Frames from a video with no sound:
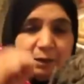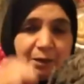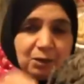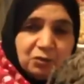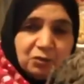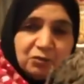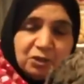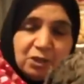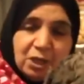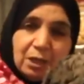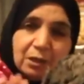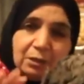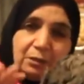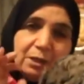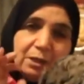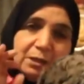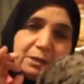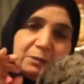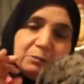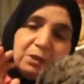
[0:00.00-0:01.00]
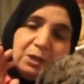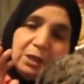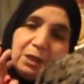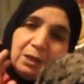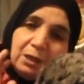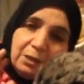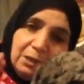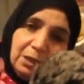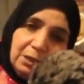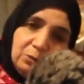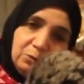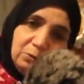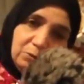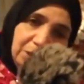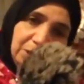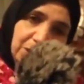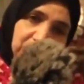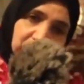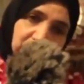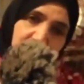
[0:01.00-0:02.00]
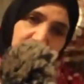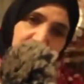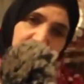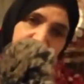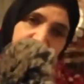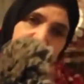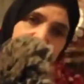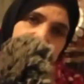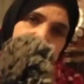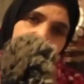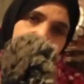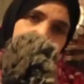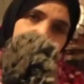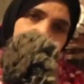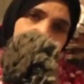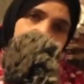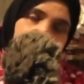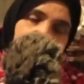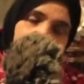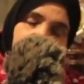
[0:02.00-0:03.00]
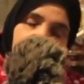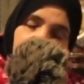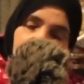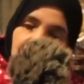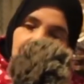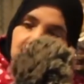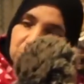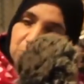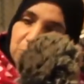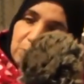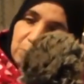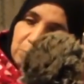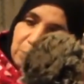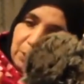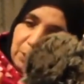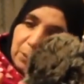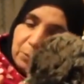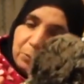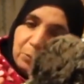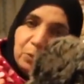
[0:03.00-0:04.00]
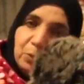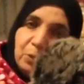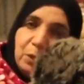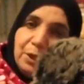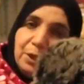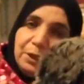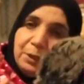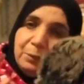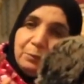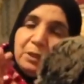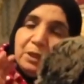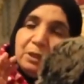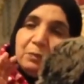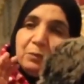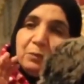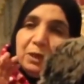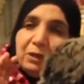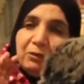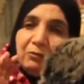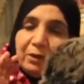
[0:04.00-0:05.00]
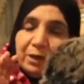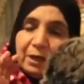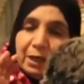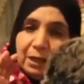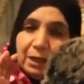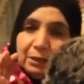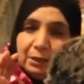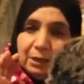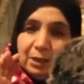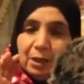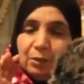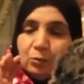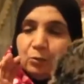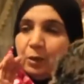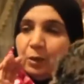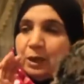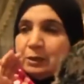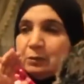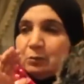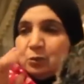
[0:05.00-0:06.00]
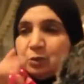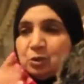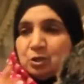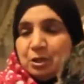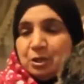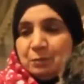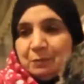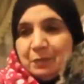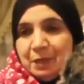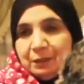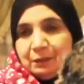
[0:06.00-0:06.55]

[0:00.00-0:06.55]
12 في شهر ديال 8 كان غيكون عنده العرس واو حرم حرمني من الفرحه ديالو هذا المجرم